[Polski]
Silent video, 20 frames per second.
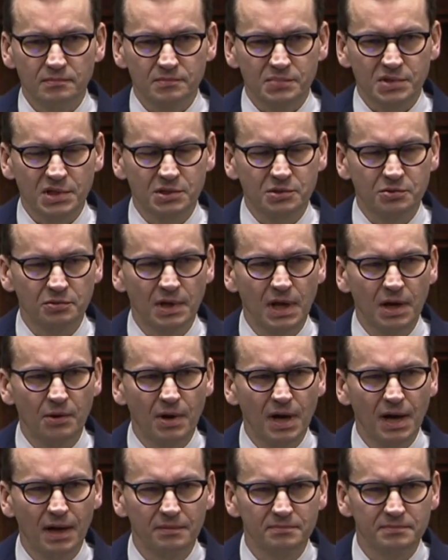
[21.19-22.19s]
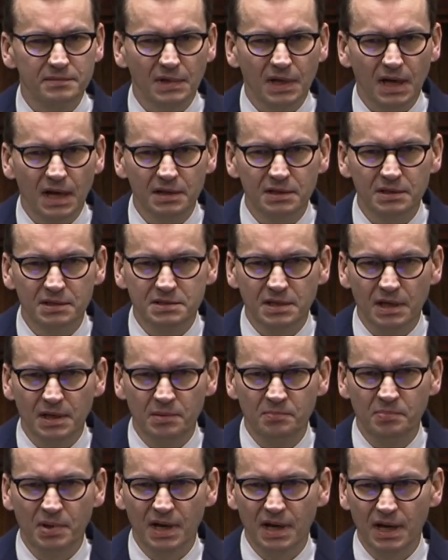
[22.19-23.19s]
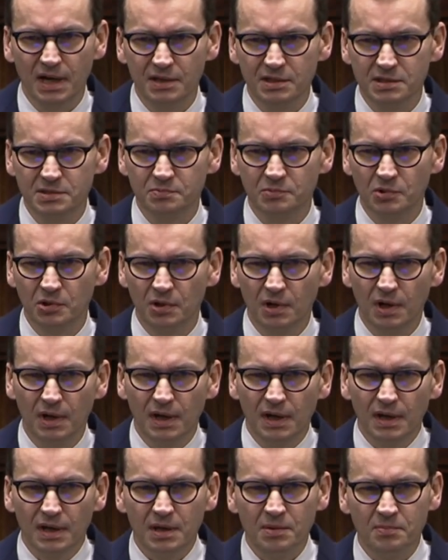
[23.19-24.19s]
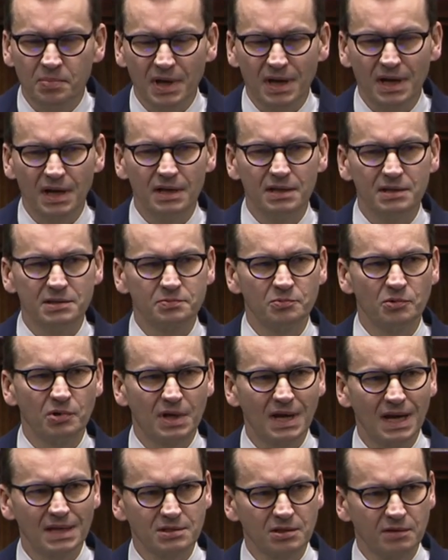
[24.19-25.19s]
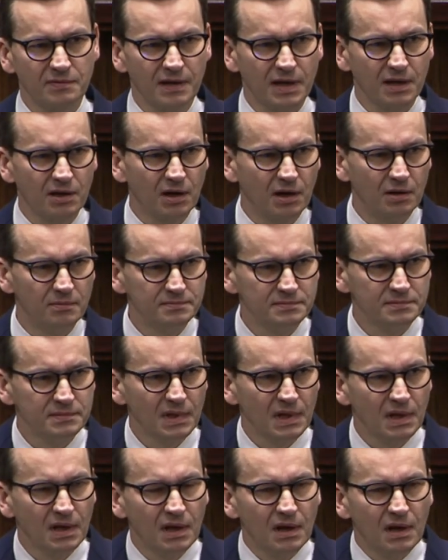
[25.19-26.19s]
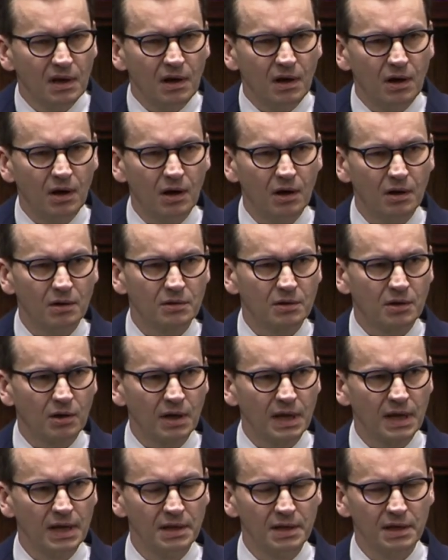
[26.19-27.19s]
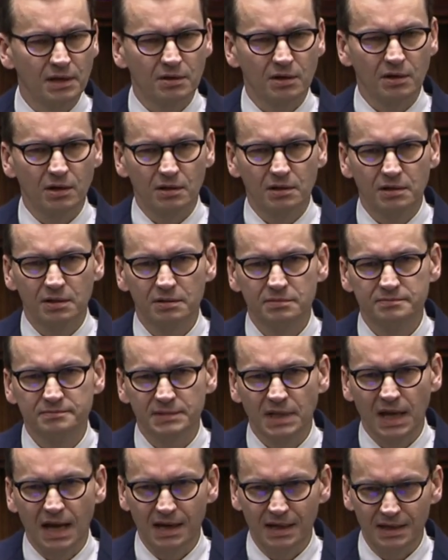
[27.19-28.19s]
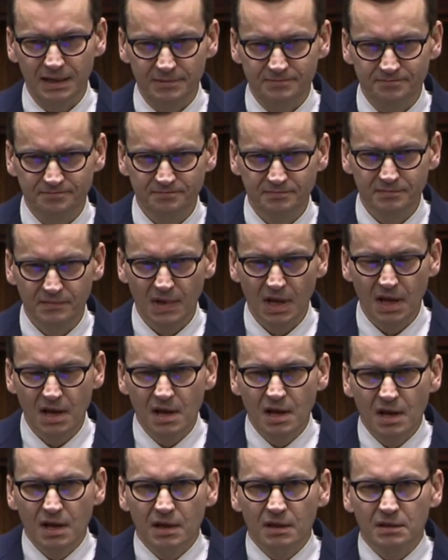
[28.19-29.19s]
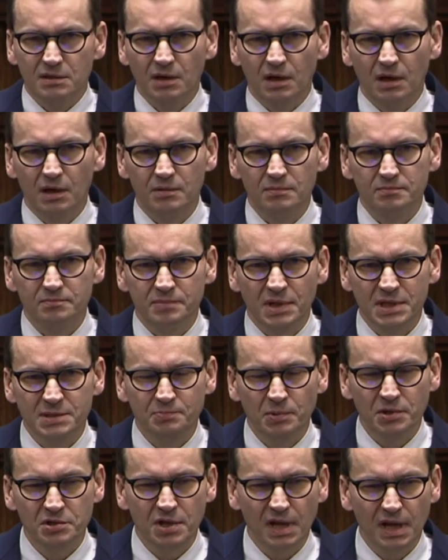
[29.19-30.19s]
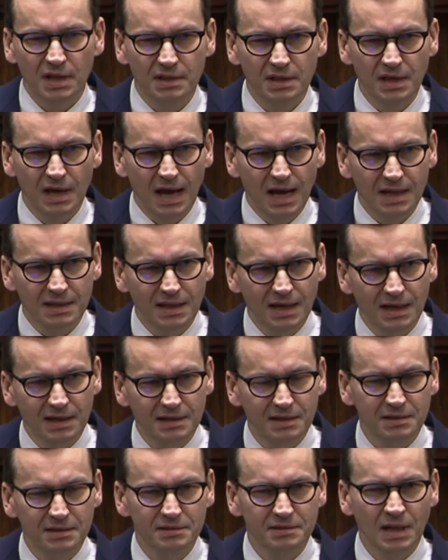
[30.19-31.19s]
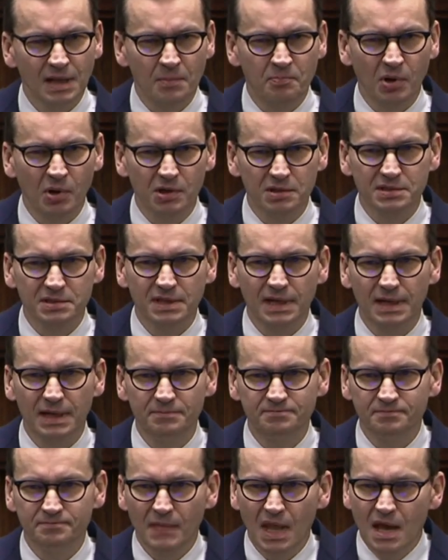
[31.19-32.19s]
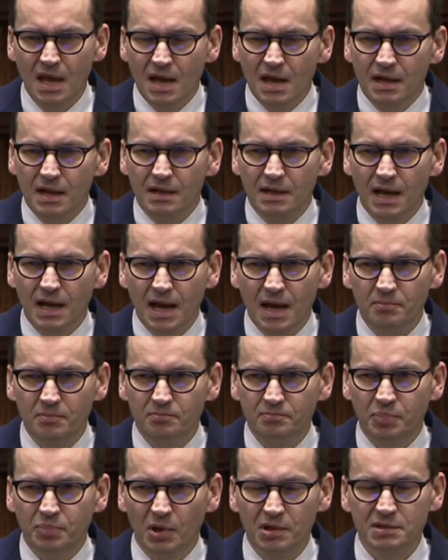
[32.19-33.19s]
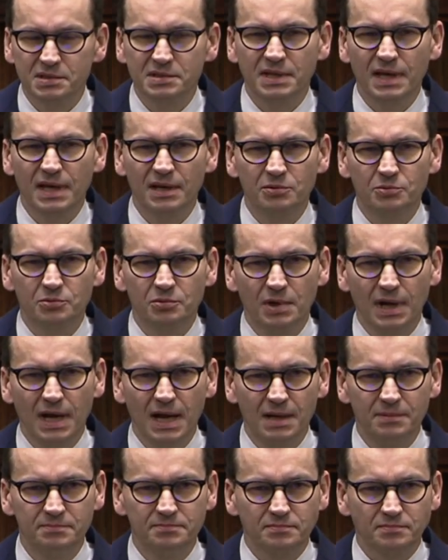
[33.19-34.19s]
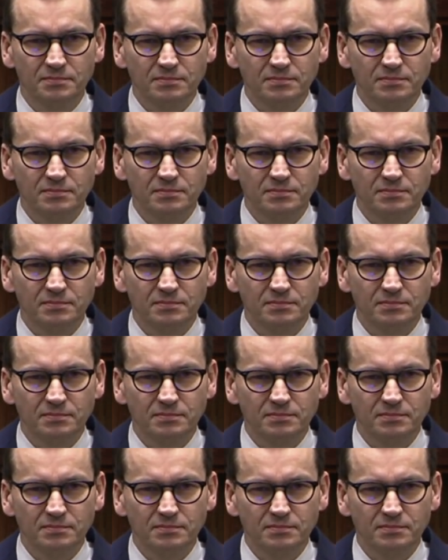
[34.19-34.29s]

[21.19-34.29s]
przesunęła granice imperializmu, imperializmu gazowego o kolejny krok dalej to bezpośredni atak na Polskę, na Polskę, która